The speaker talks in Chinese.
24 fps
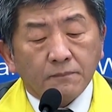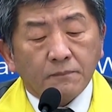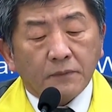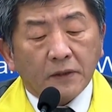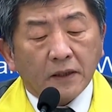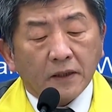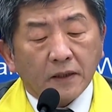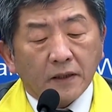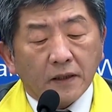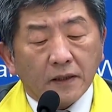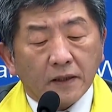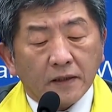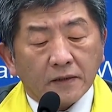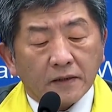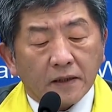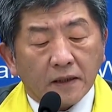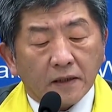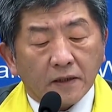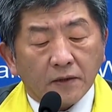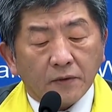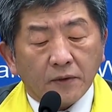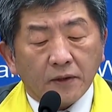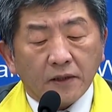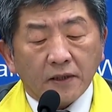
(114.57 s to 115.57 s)
病例
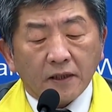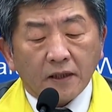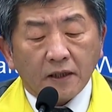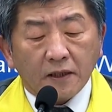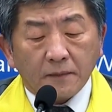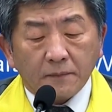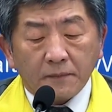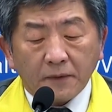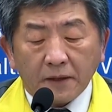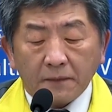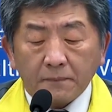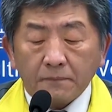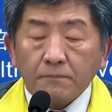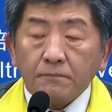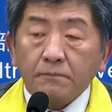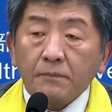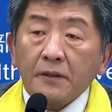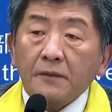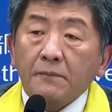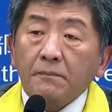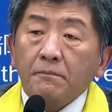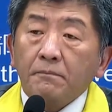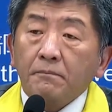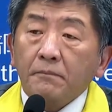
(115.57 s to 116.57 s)
在医院里面
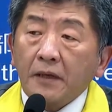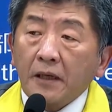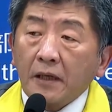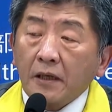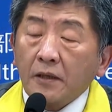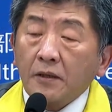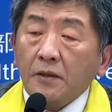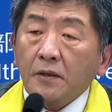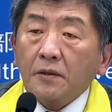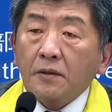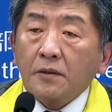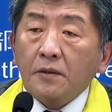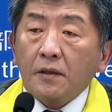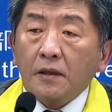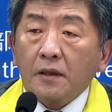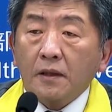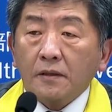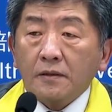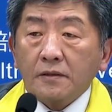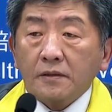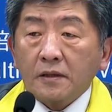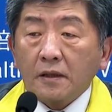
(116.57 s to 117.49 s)
并没有哈，